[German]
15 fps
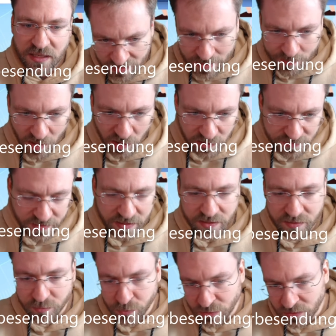Hier eben
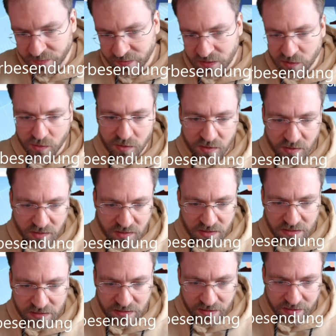auswählen, Windows-Version,
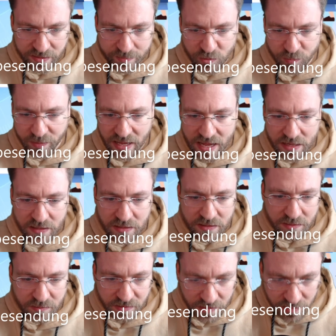äh, dann eben
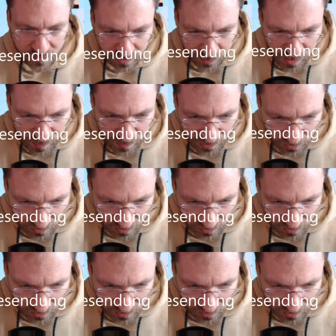Sprache, ja, können wir immer